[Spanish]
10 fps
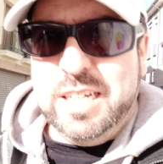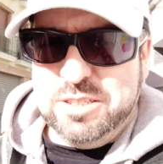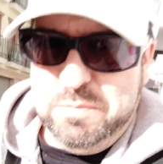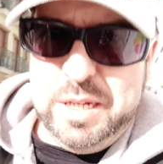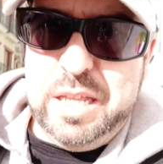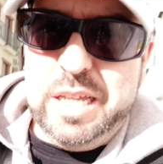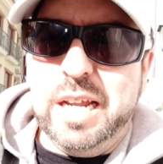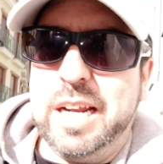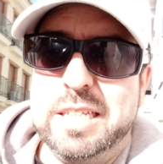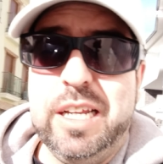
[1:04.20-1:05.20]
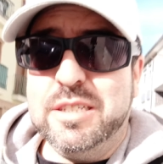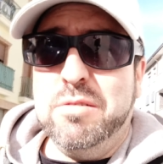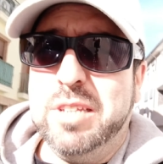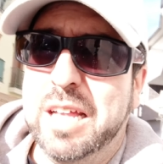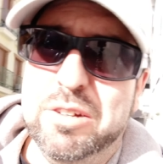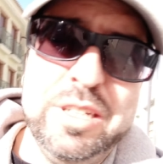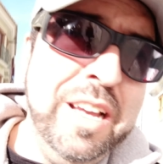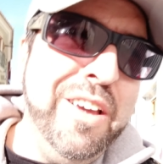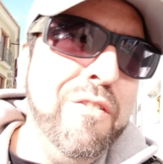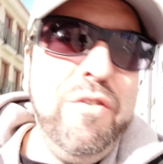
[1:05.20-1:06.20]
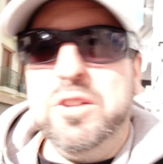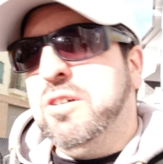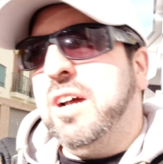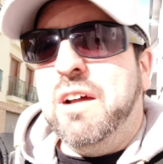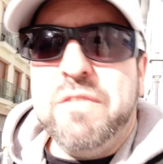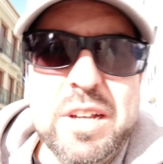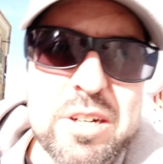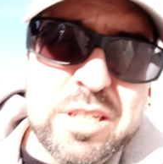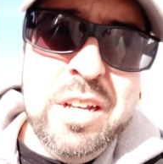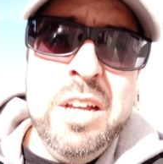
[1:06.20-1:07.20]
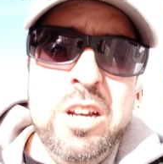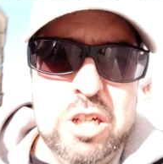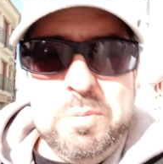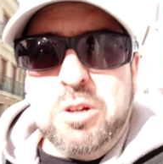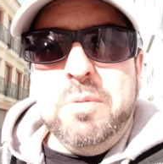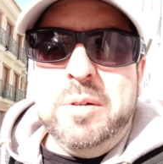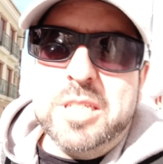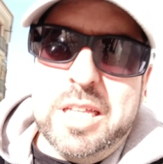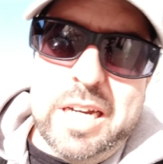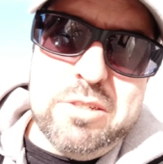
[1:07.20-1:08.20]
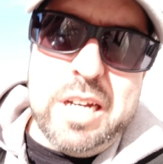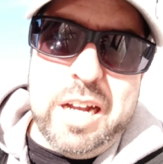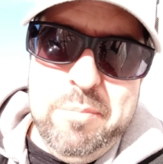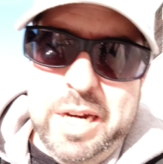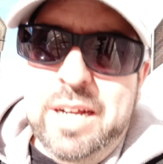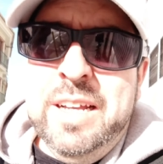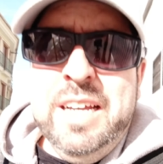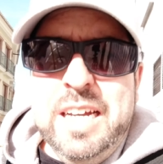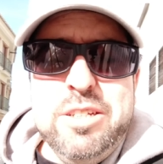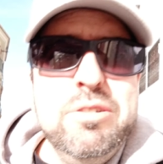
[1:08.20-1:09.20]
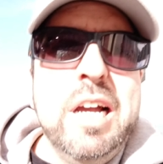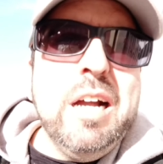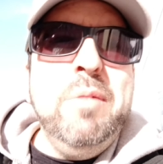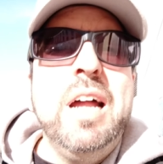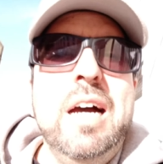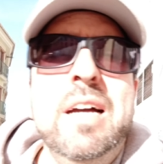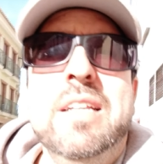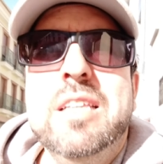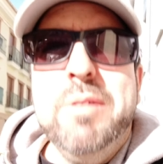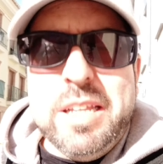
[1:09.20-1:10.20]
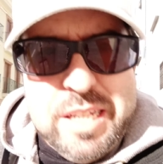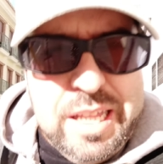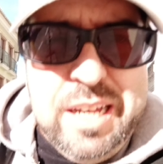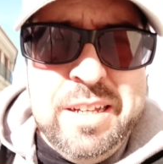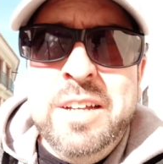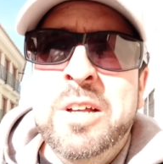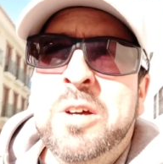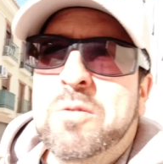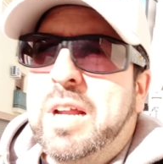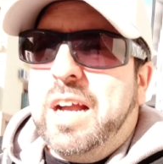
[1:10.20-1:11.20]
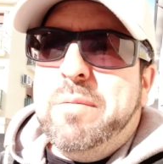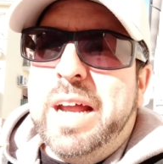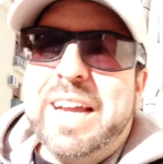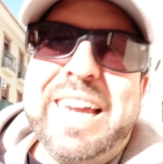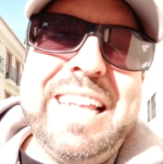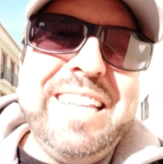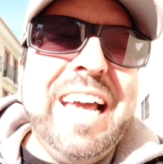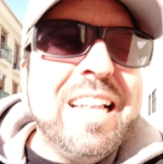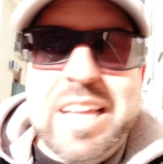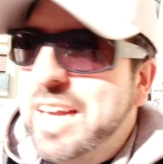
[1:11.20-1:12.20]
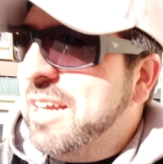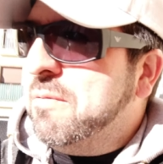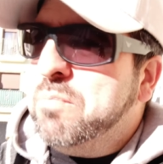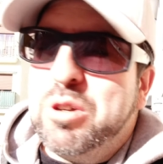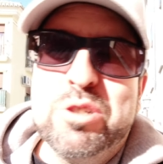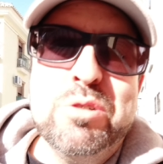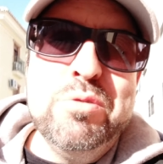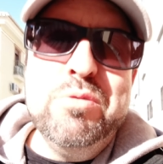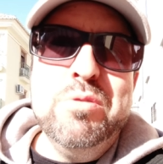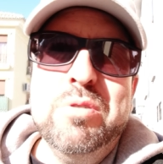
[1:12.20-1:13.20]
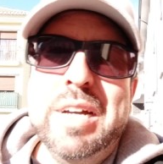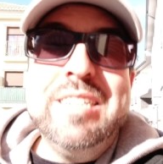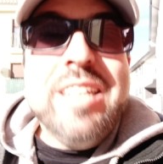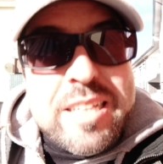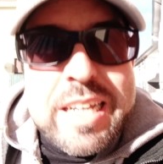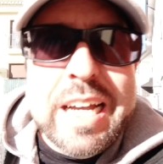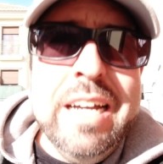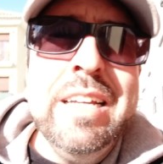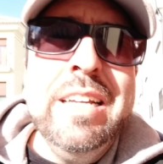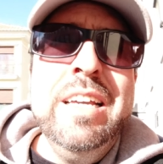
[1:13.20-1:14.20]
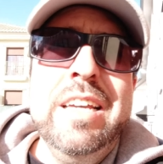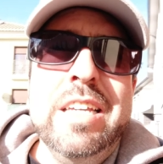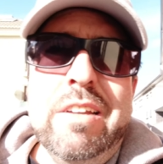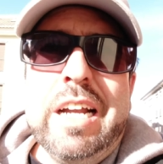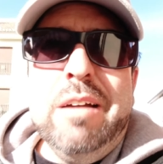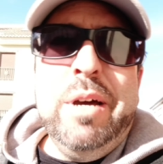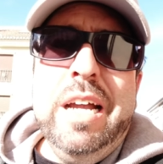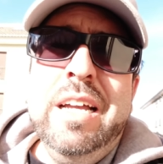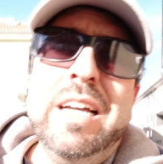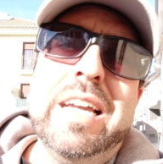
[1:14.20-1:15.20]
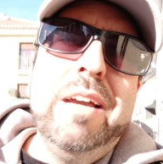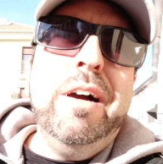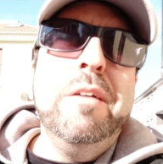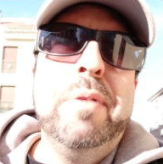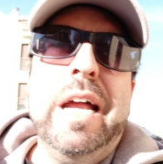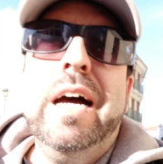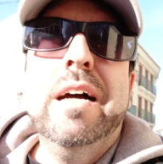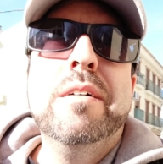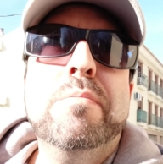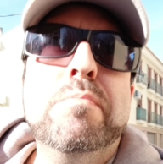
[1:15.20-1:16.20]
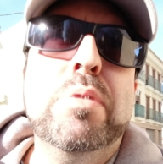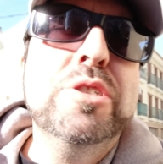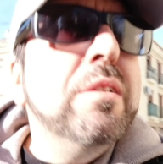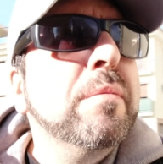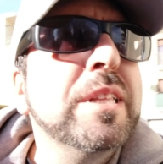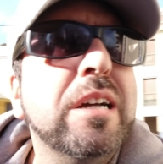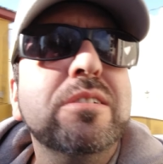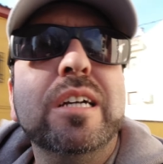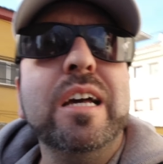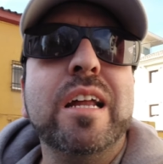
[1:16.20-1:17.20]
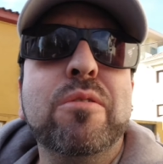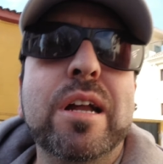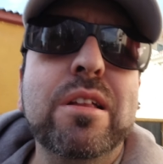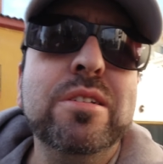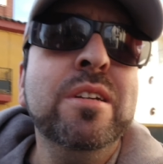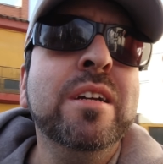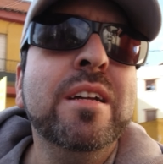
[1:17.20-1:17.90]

de eso. Para tener grandes resultados fotográficos nos preocupamos de tener otra cámara. Esta es una cámara divertida, una cámara que te atrae por su estética y una cámara que vale para posiblemente conseguir recuerdos